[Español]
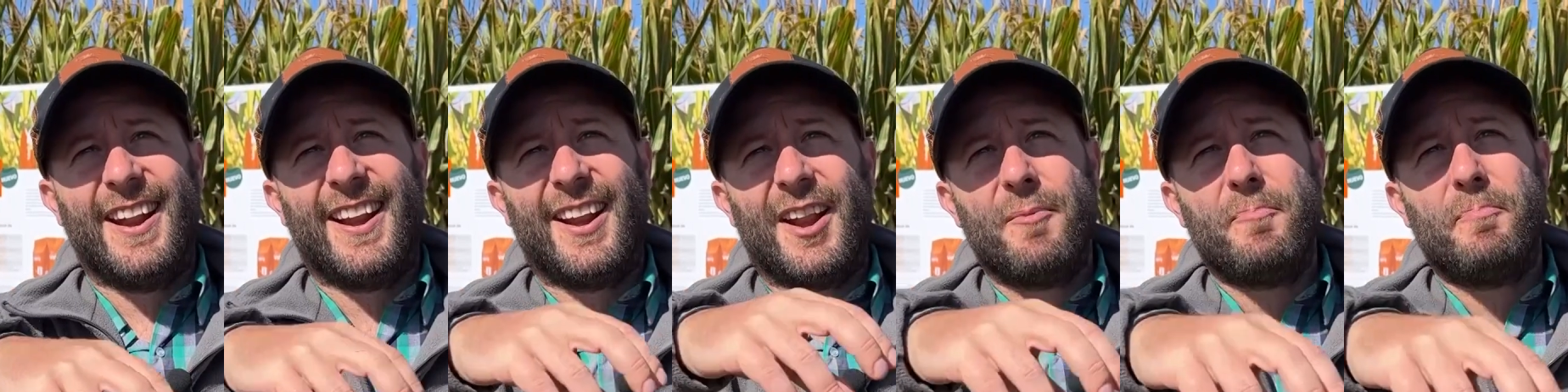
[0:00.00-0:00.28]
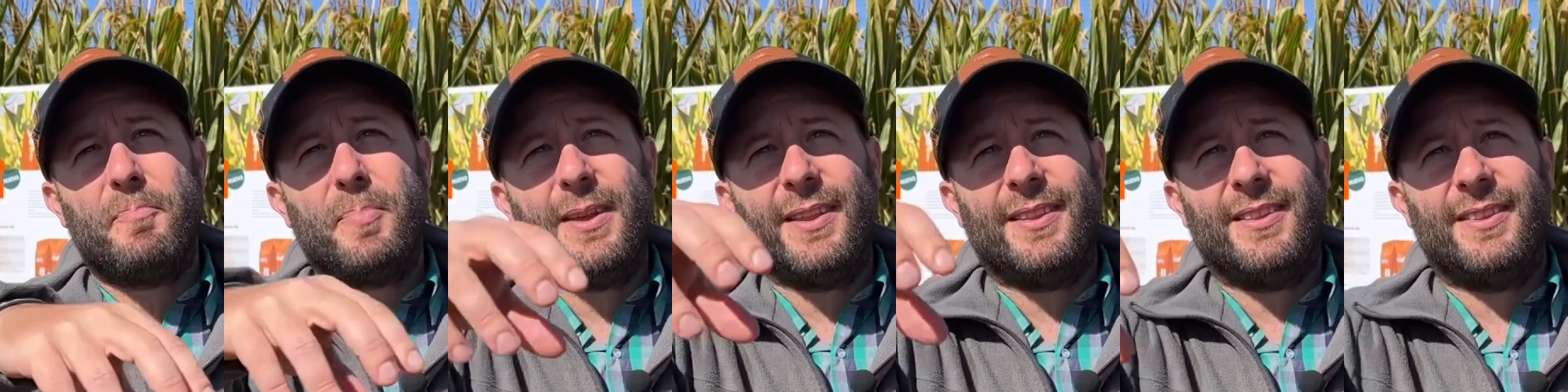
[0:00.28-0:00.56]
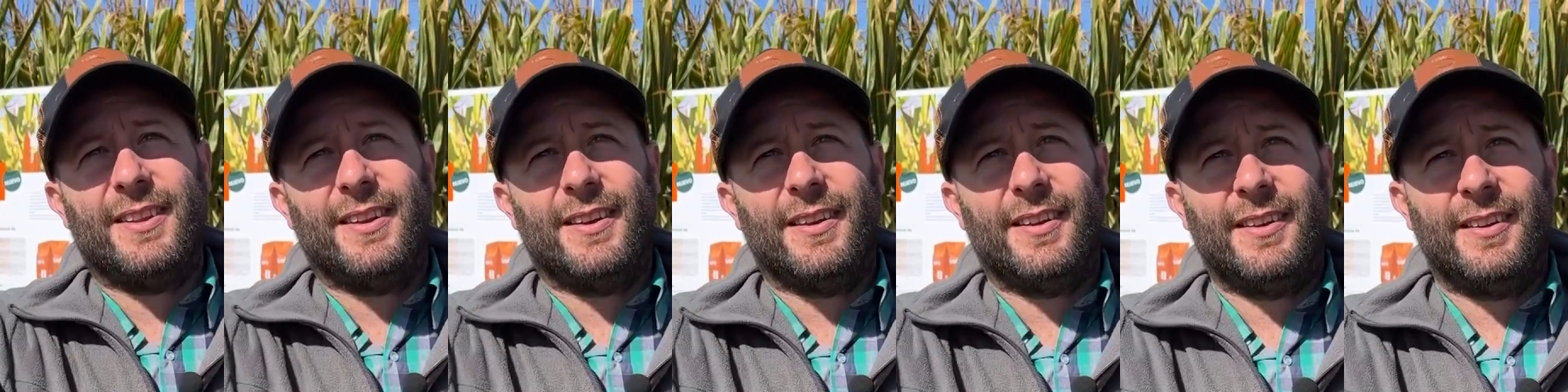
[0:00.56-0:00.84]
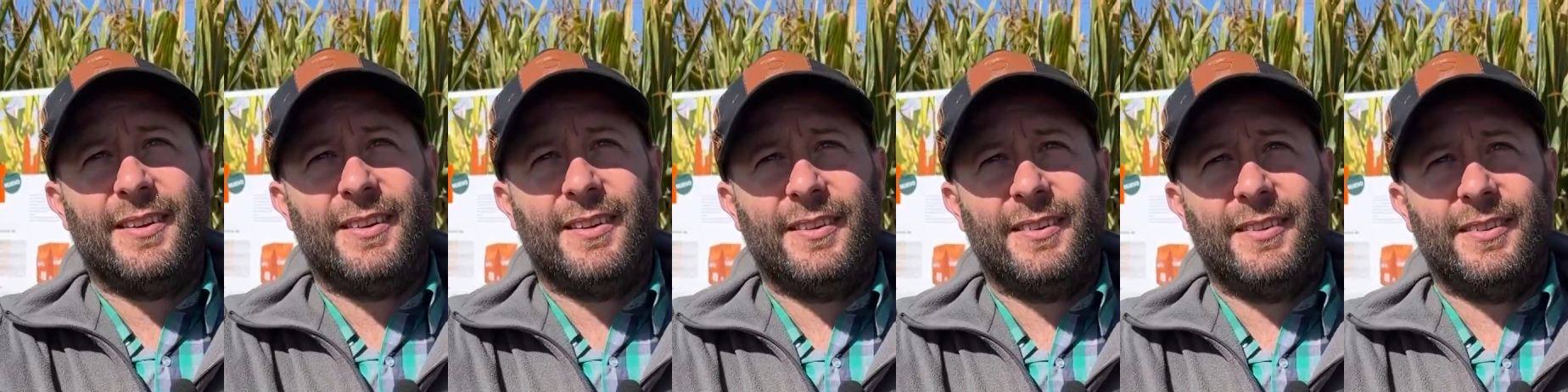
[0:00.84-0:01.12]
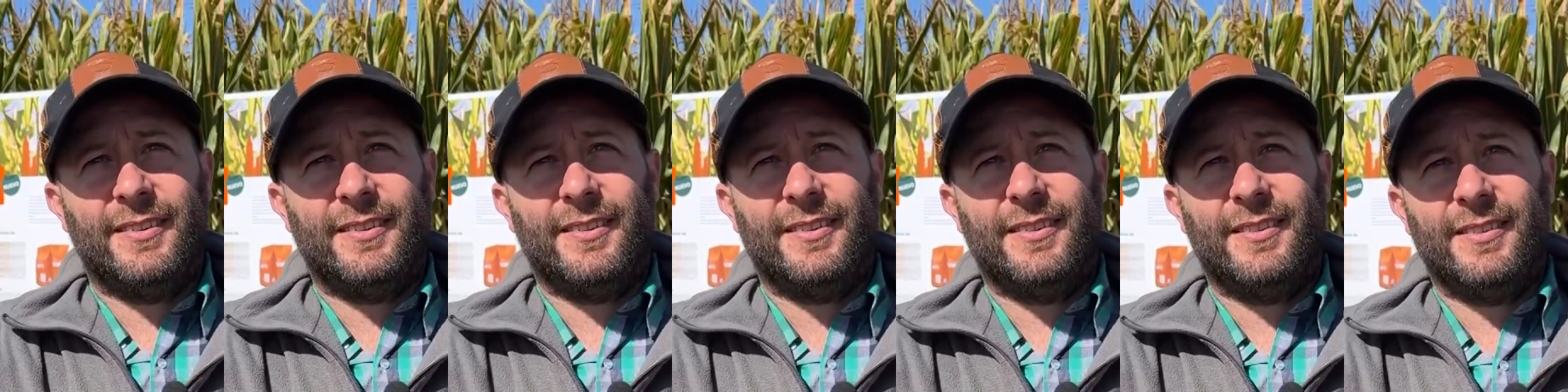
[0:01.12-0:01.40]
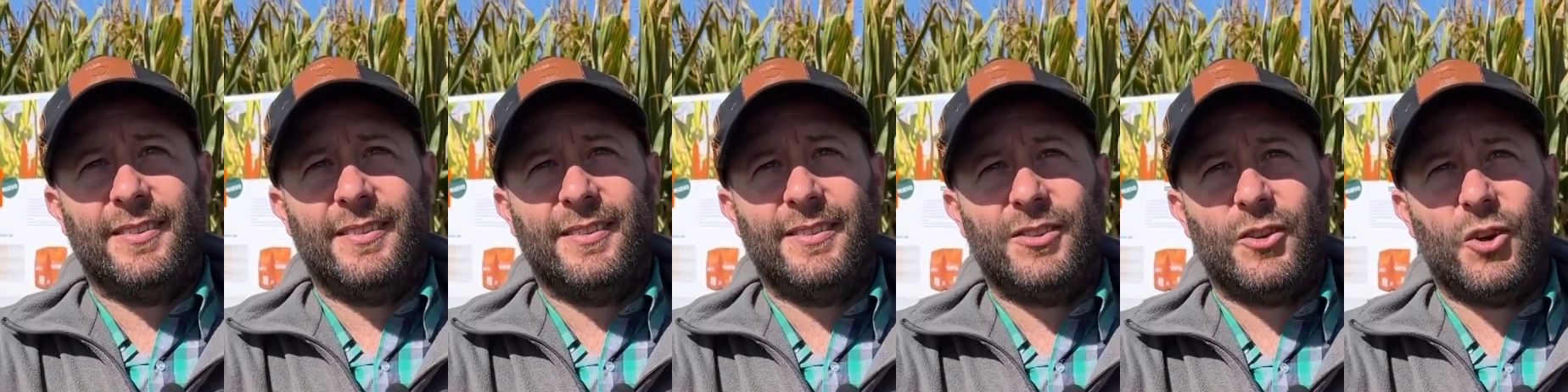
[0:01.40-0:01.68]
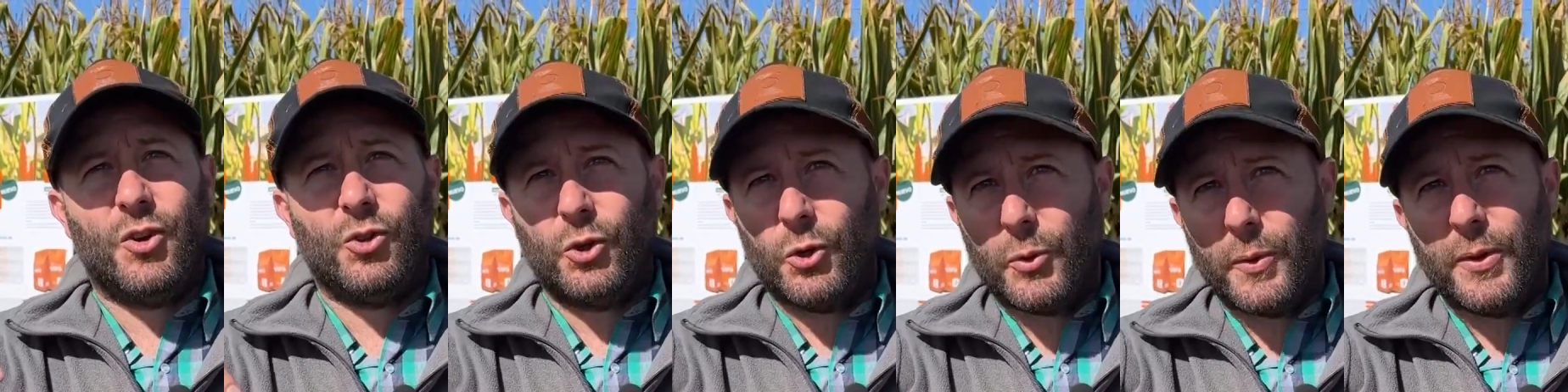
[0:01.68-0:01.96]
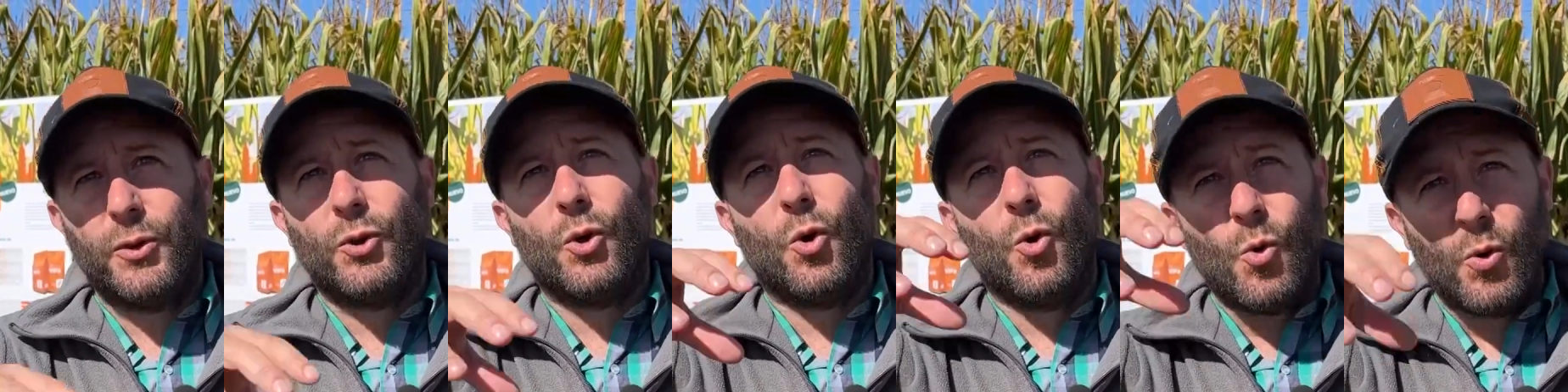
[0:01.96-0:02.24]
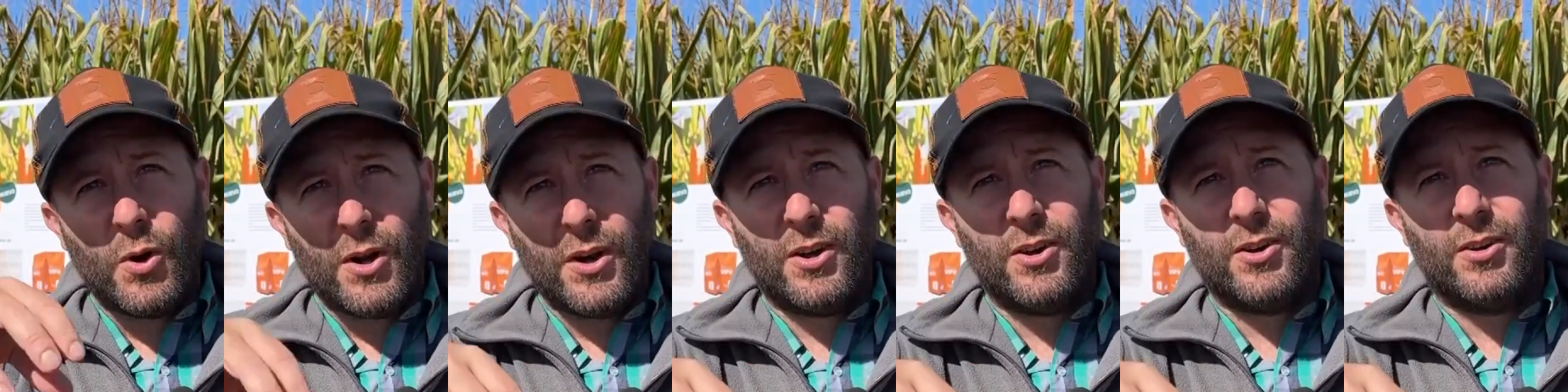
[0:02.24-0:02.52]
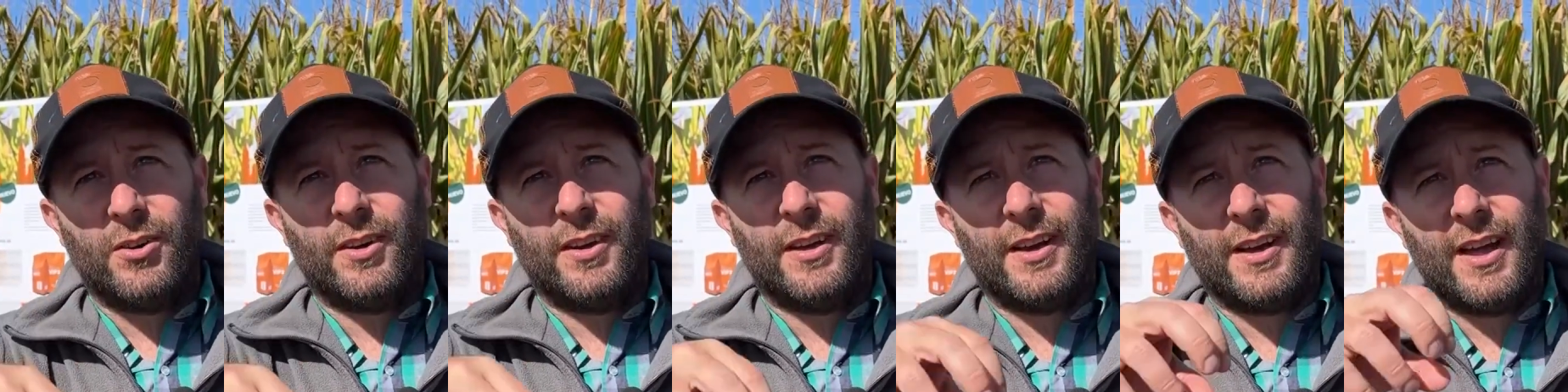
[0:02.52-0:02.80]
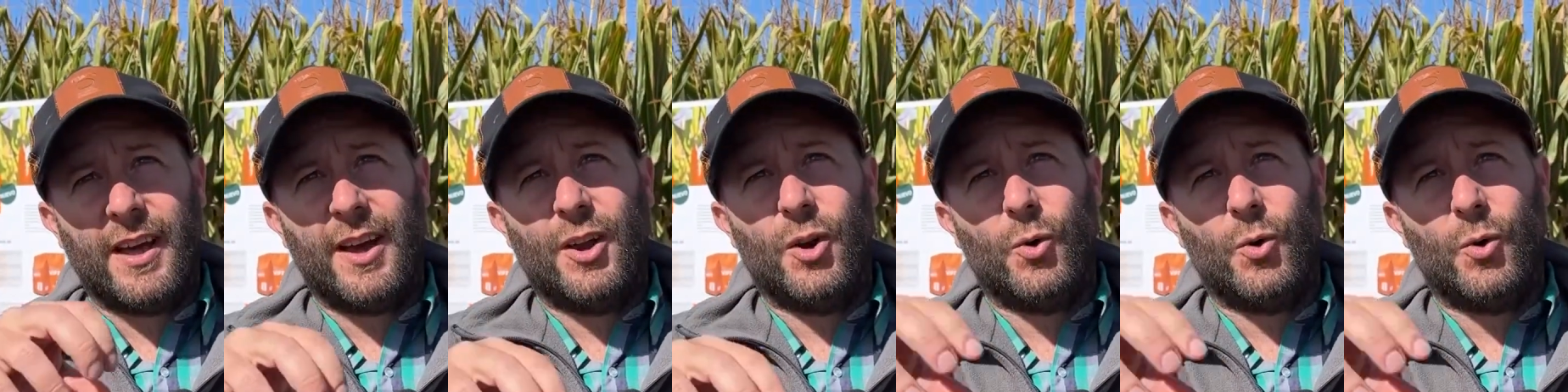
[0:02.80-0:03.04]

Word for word: repite, sino es un evento único en cada